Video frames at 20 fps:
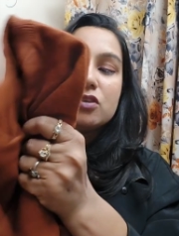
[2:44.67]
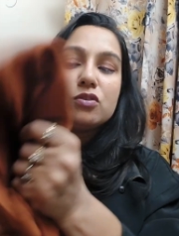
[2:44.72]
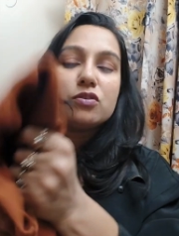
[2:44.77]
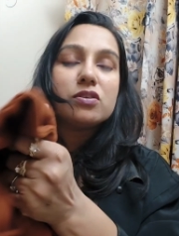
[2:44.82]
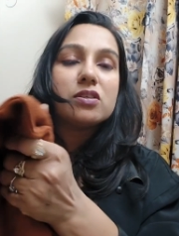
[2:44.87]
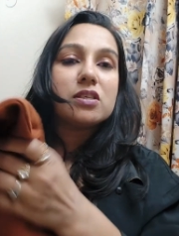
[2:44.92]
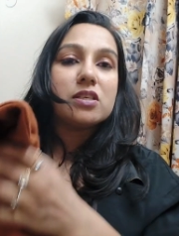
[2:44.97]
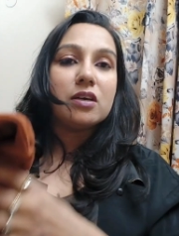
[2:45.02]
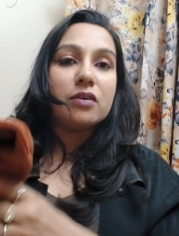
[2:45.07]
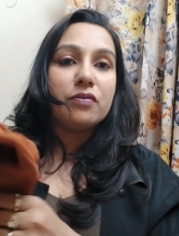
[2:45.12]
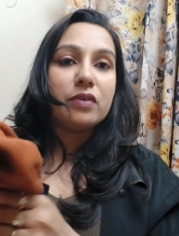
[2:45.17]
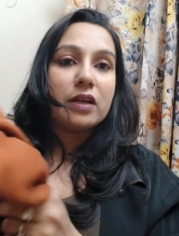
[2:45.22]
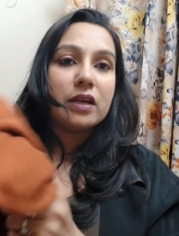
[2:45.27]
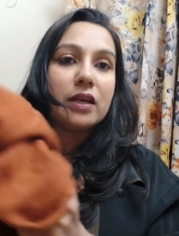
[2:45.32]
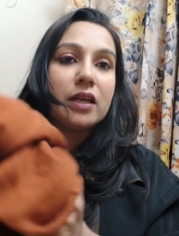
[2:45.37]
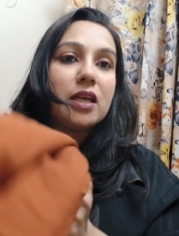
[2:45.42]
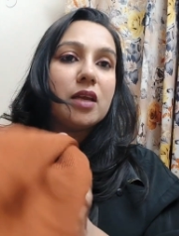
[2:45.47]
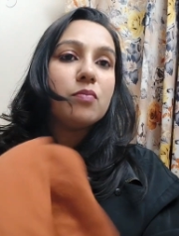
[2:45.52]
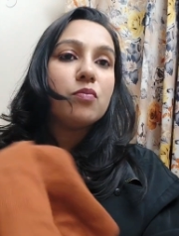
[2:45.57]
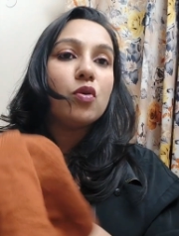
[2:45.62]
जो स्टफ है ना
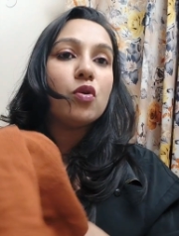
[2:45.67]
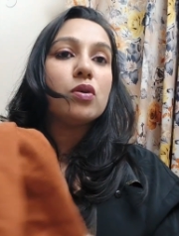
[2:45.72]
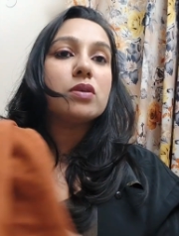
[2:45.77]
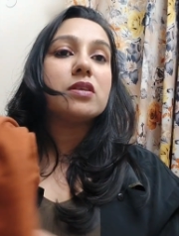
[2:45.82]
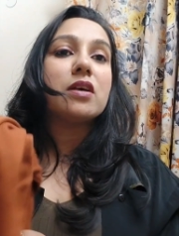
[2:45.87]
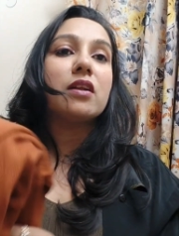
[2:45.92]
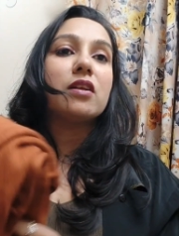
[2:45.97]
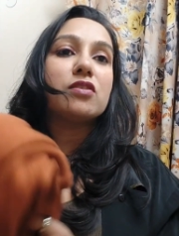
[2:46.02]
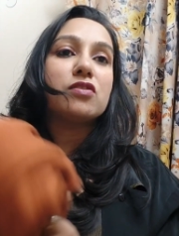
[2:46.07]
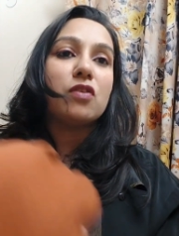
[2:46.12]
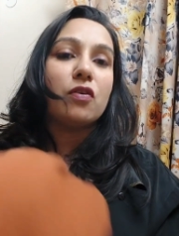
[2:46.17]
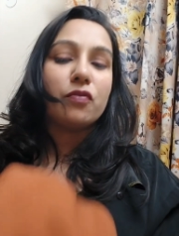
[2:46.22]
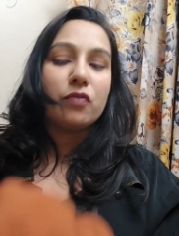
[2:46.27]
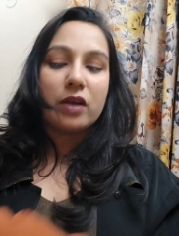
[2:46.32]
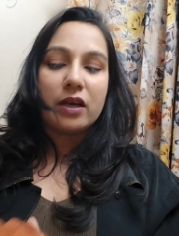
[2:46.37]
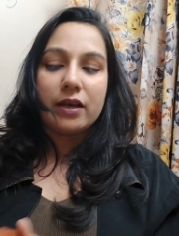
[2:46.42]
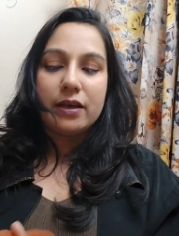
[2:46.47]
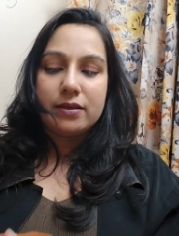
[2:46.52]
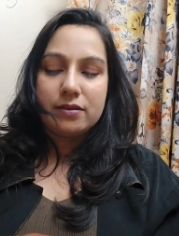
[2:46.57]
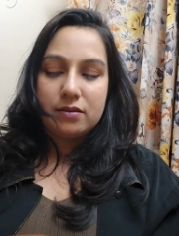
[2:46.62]
ये बहुत ज़्यादा सॉफ्ट है
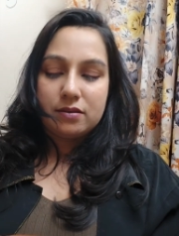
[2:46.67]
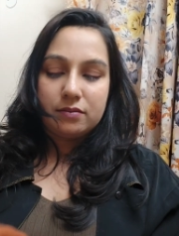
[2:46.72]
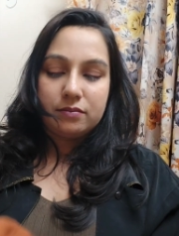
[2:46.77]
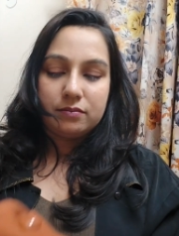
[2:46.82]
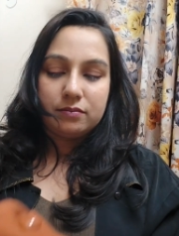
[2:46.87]
गाइस